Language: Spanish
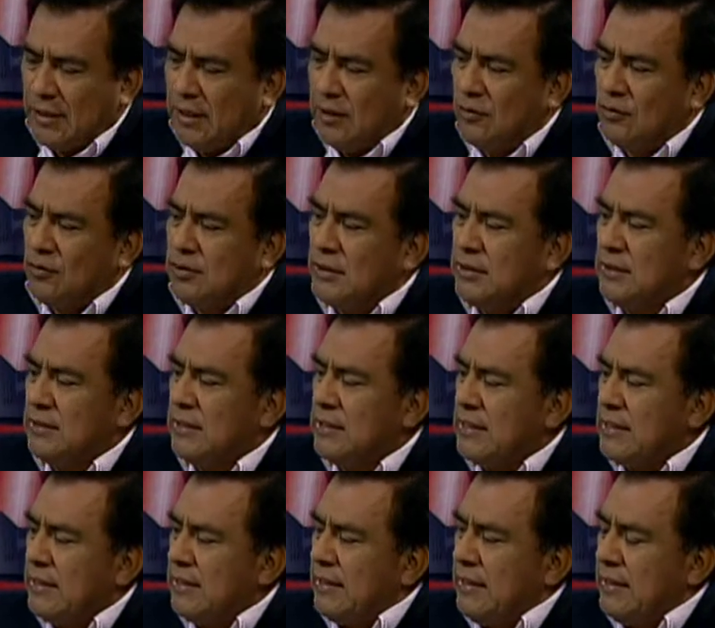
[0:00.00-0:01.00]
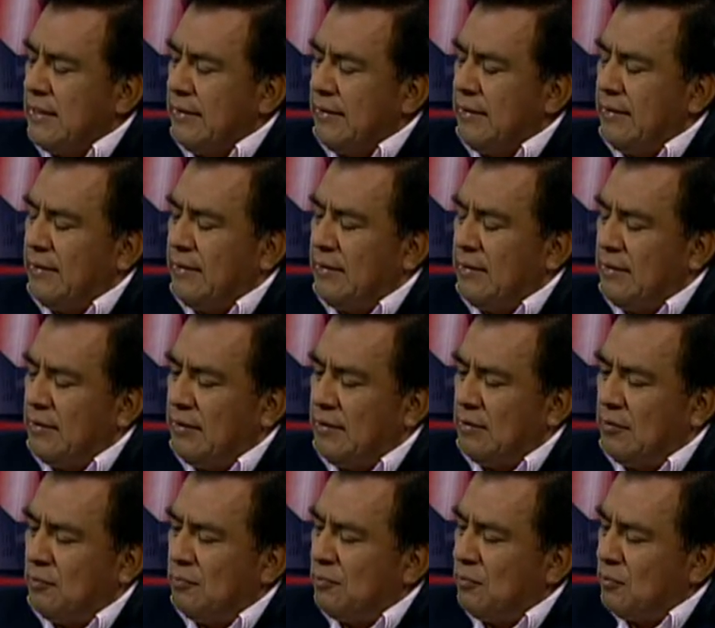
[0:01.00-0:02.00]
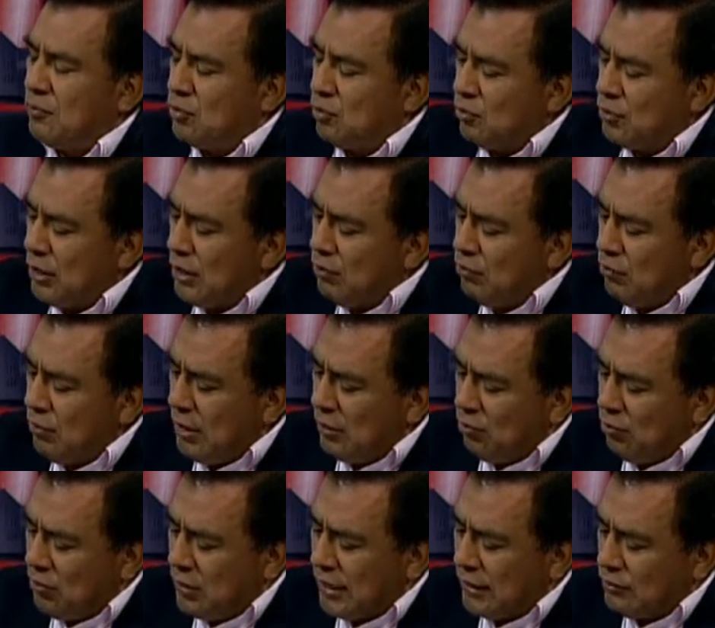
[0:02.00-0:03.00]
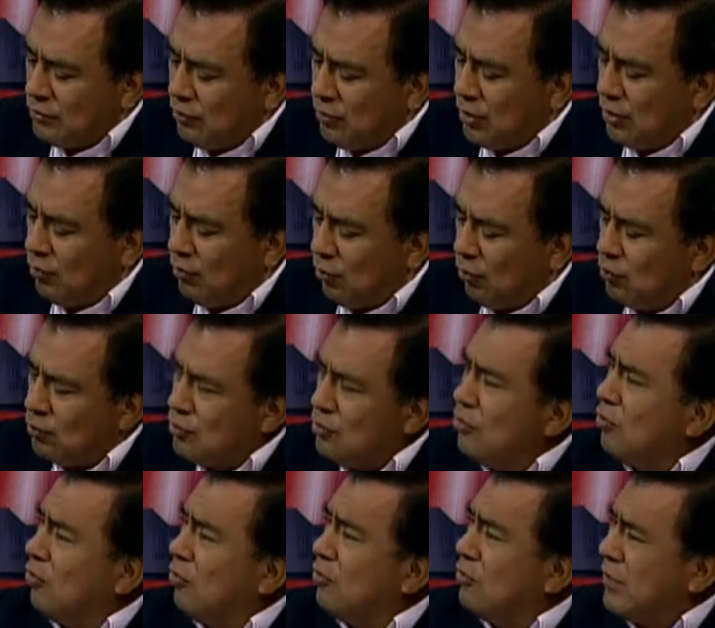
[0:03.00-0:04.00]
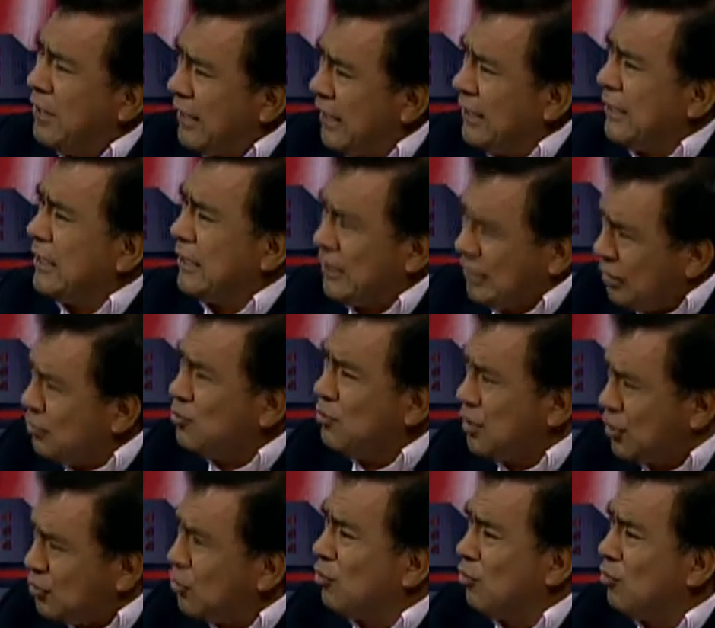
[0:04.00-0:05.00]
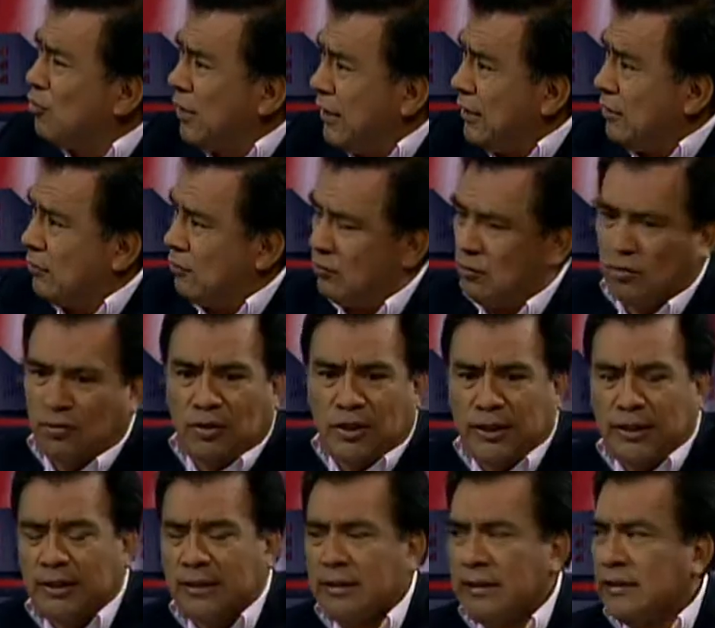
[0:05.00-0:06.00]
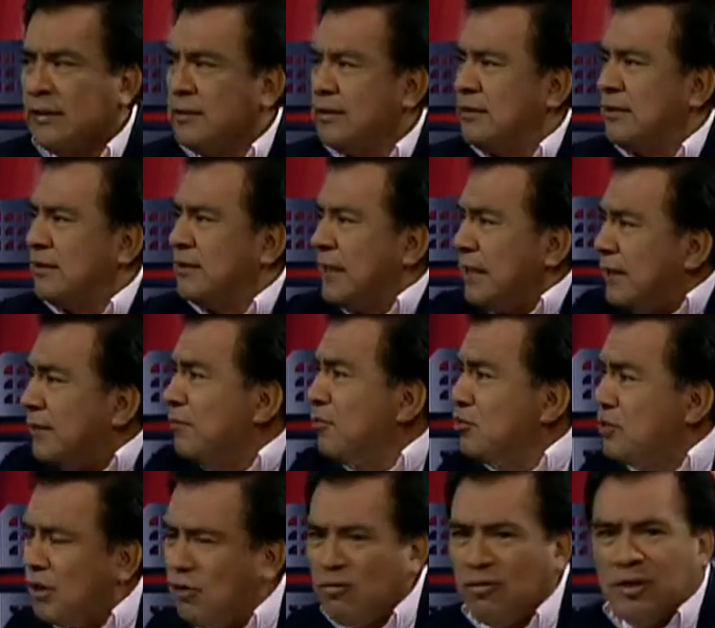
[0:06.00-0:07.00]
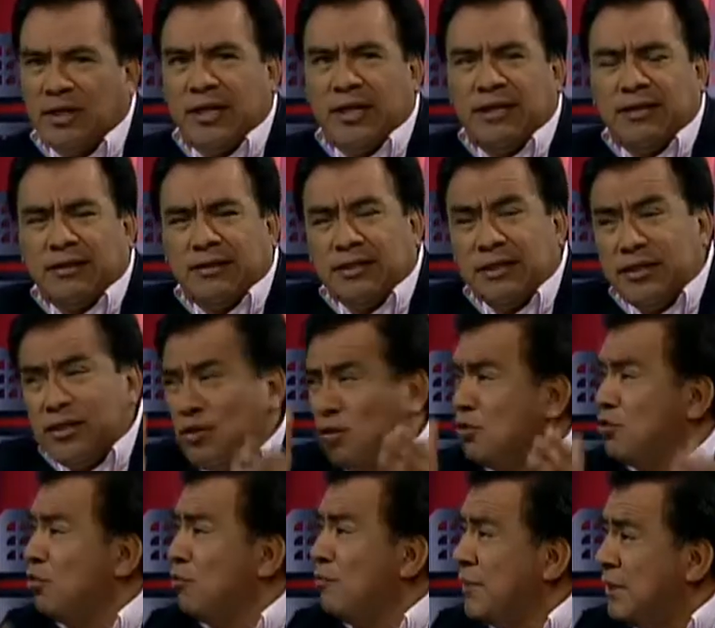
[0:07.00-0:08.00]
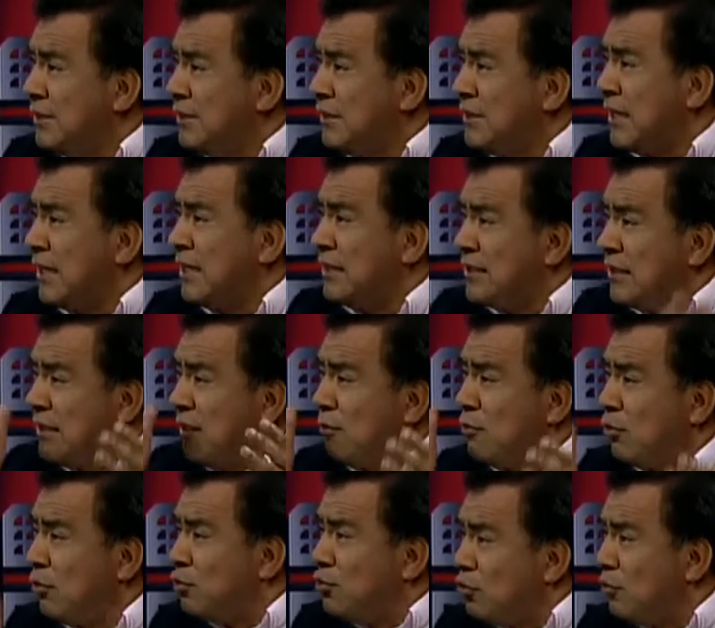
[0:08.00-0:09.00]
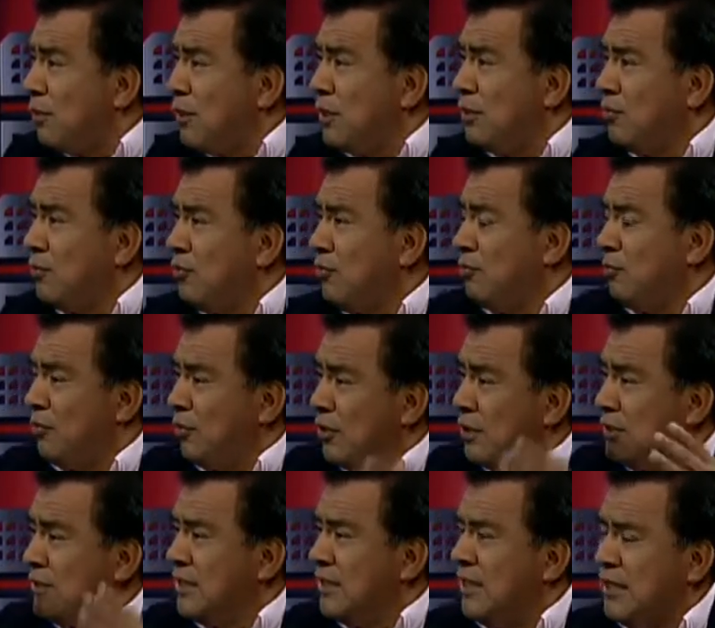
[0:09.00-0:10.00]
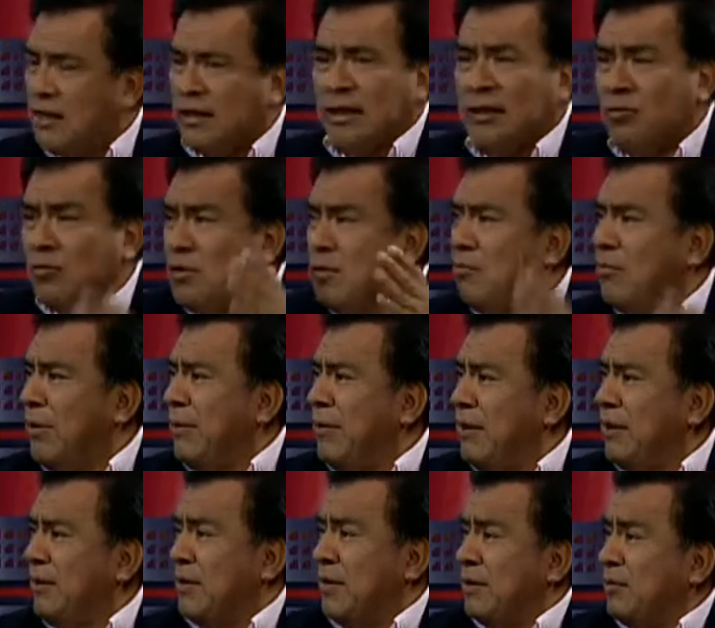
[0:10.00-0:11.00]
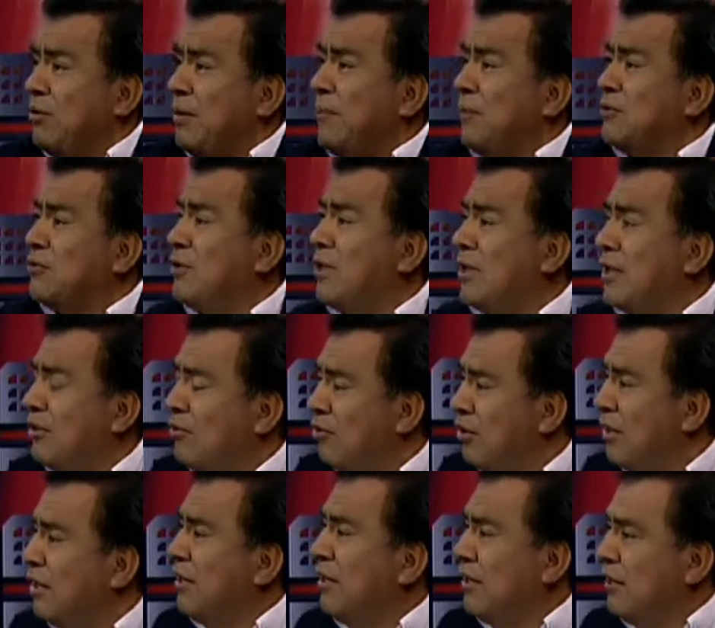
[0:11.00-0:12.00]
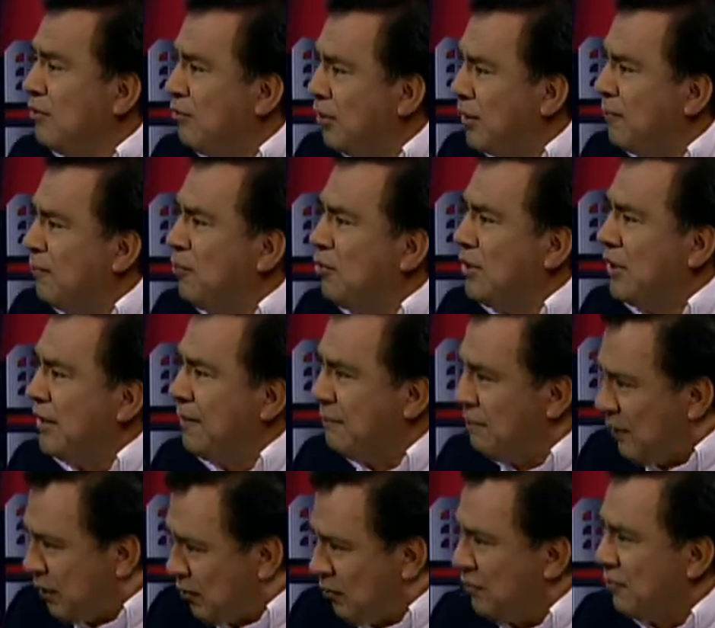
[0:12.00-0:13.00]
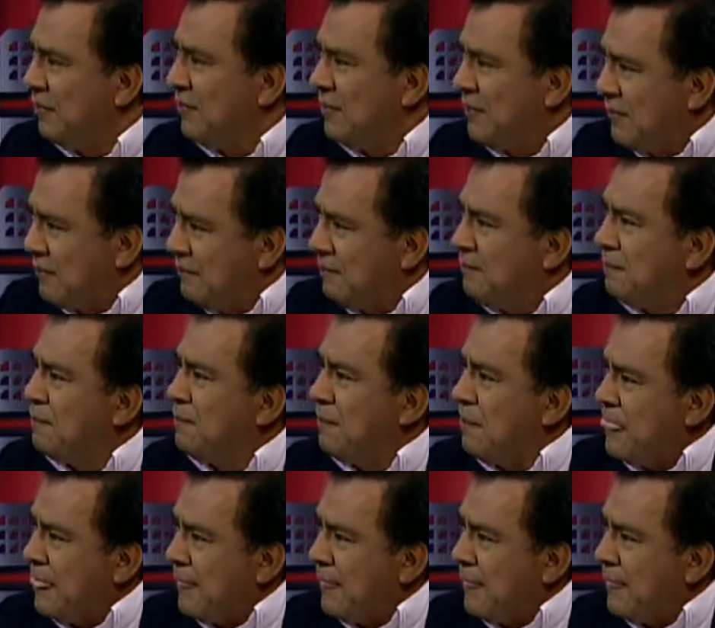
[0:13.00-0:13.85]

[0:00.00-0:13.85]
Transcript: Entonces, eh, sucede un, caso de corrupción concreta. Este es un hecho concreto, donde está demostrado que en 18 meses se han asignado 8 vehículos policía a un inmueble de una persona que no le Pero cuando usted dice corrupción concreta está